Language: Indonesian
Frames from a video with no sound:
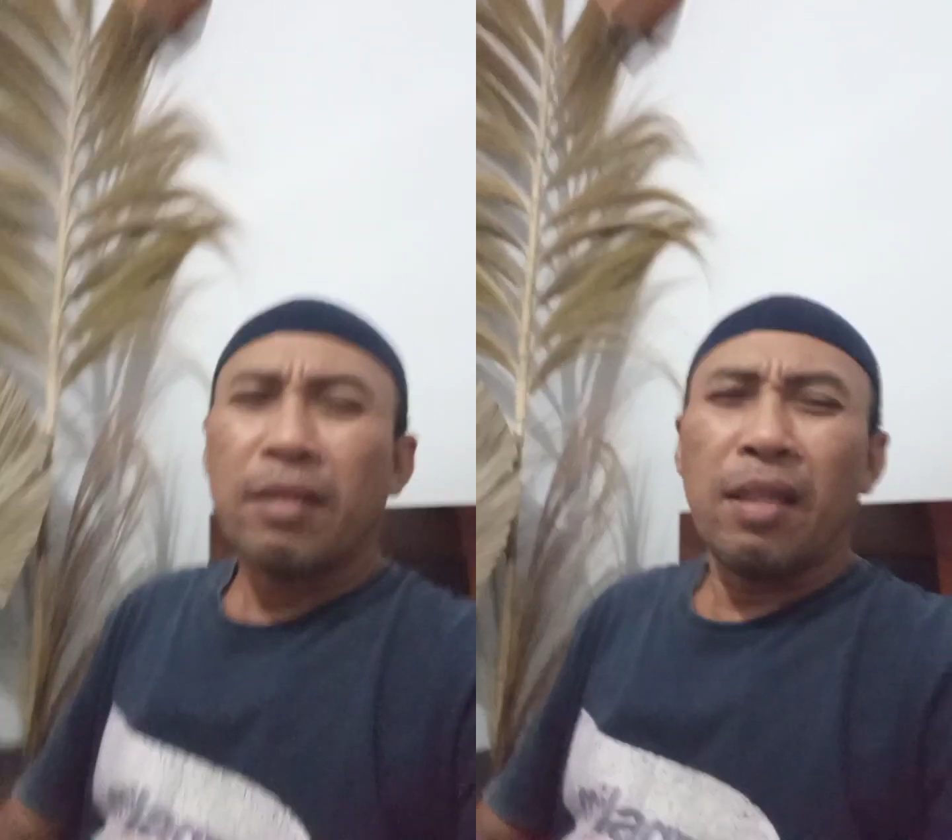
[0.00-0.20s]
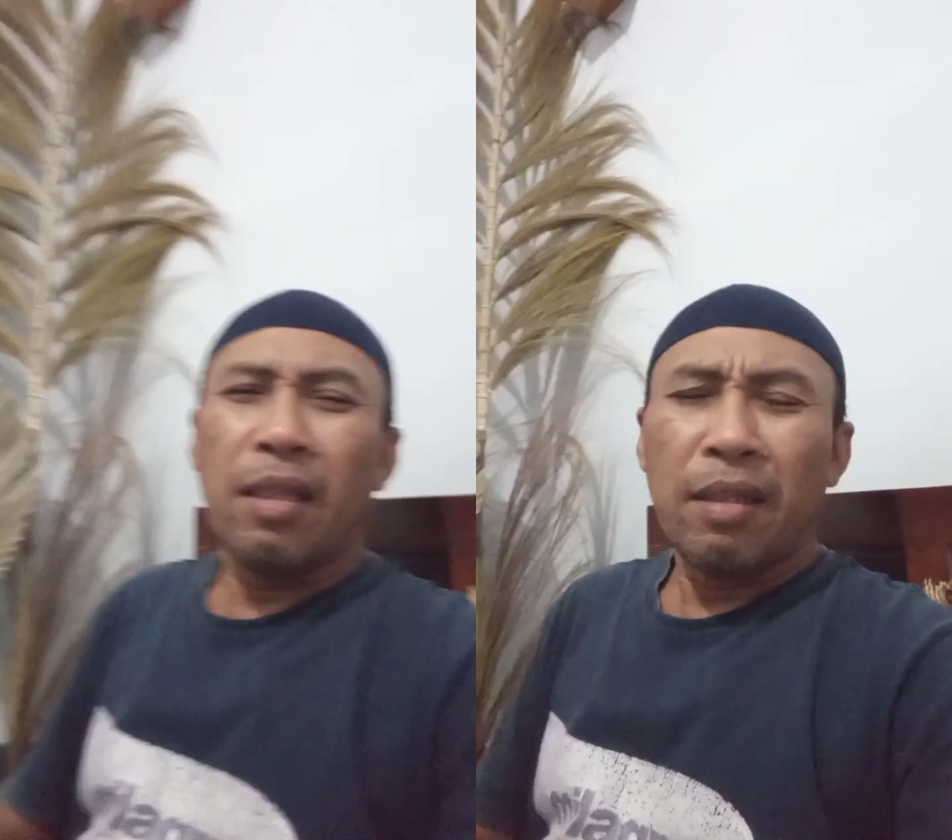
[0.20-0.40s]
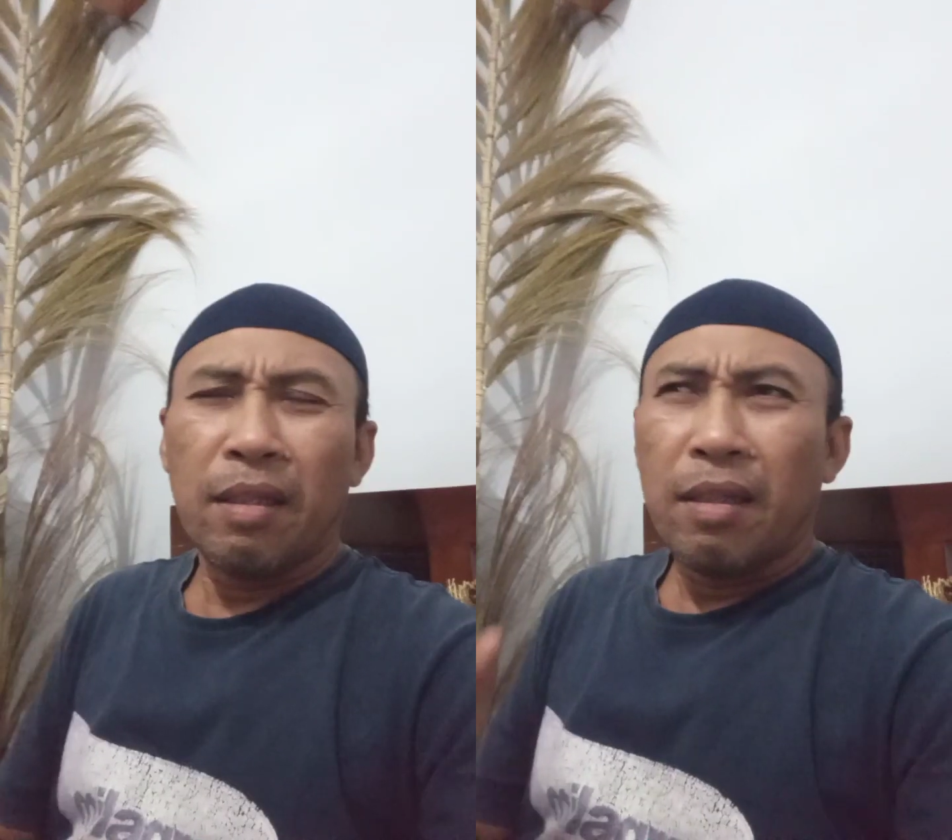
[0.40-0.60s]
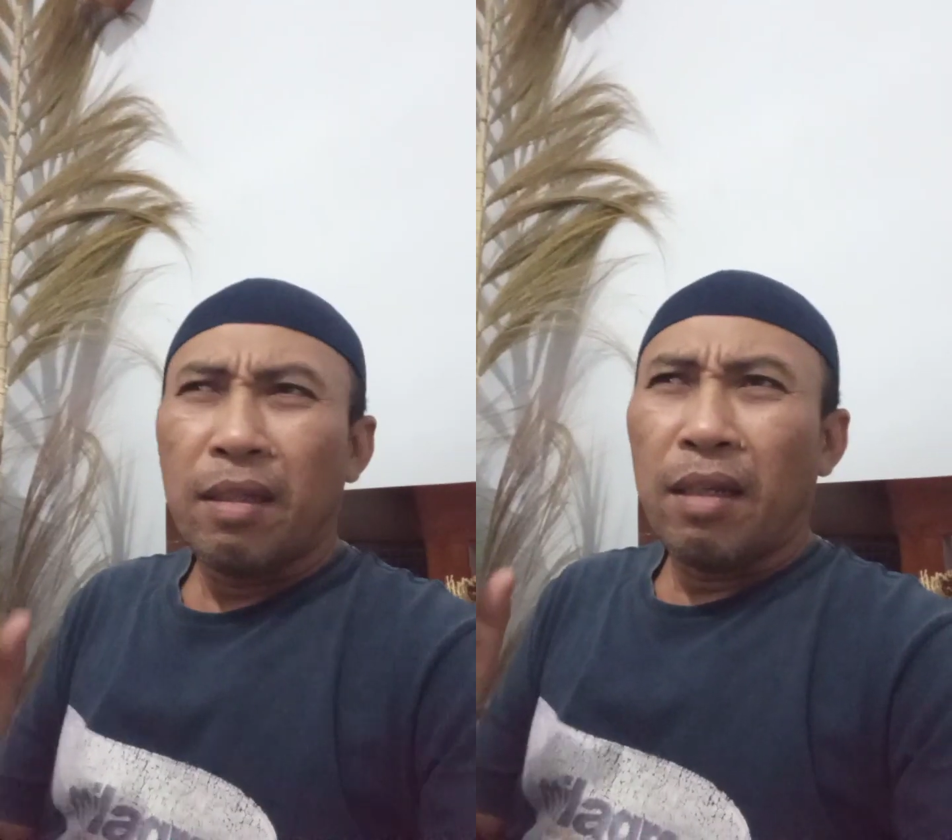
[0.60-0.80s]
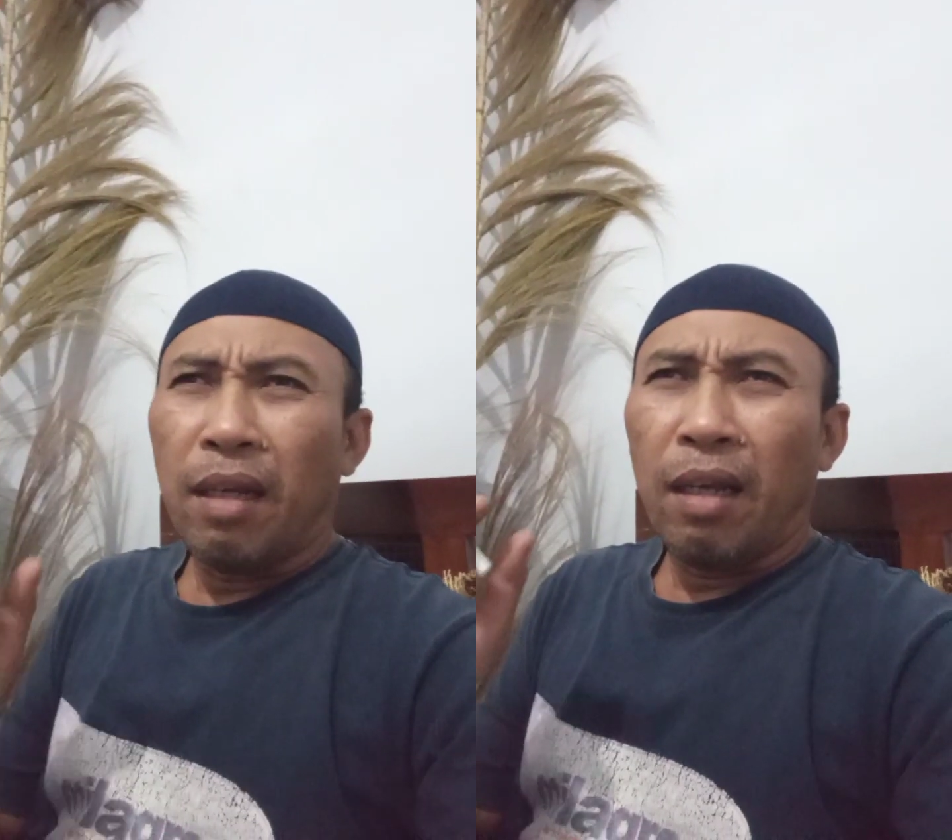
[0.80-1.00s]
jadi
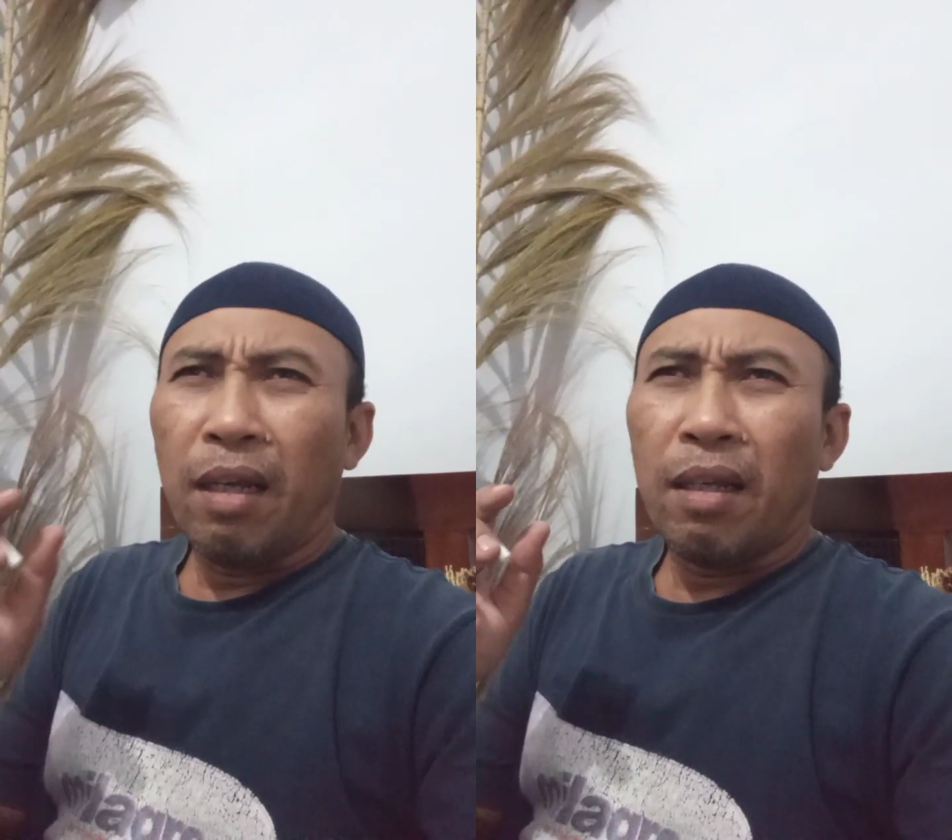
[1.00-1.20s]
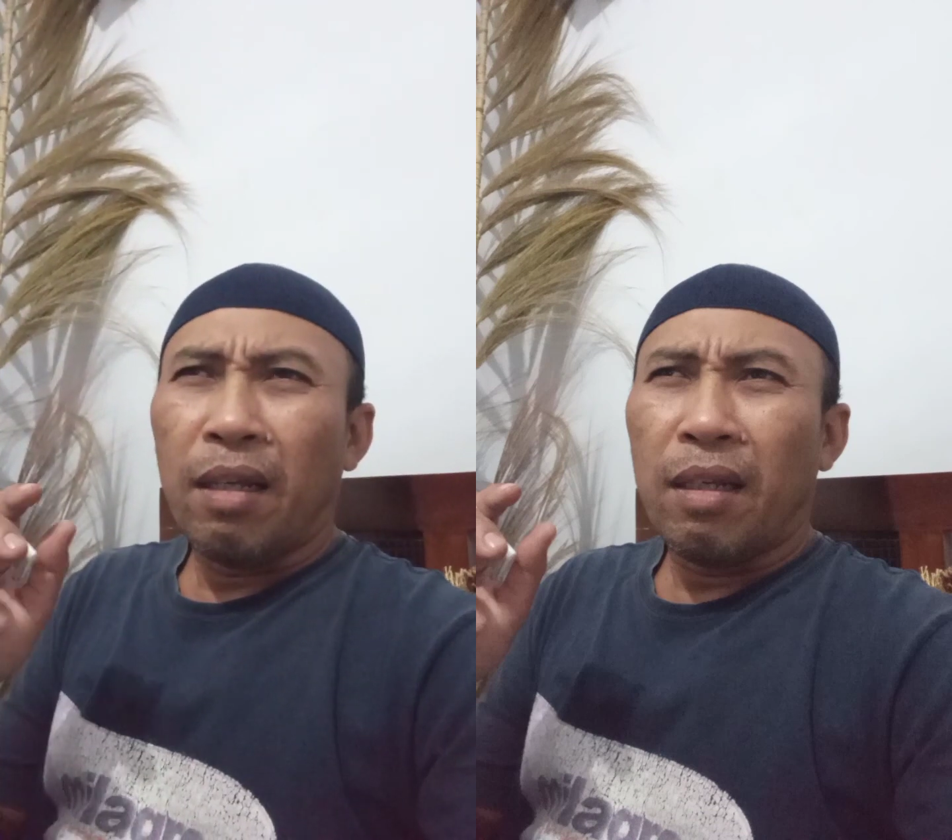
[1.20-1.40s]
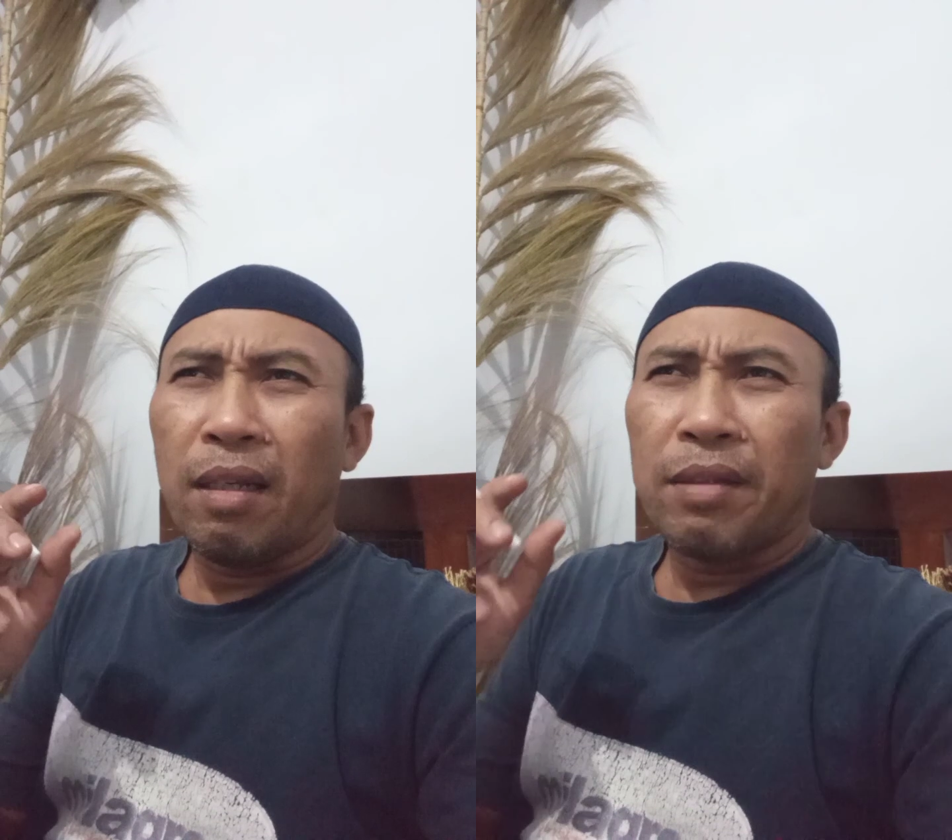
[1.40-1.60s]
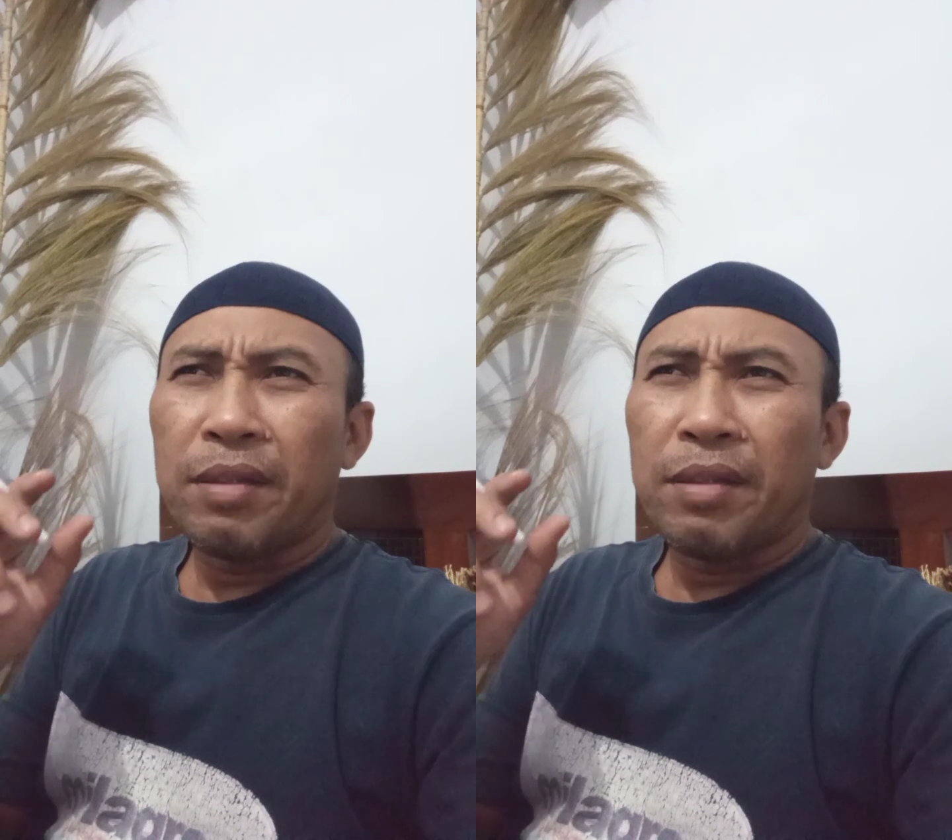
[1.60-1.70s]
uh,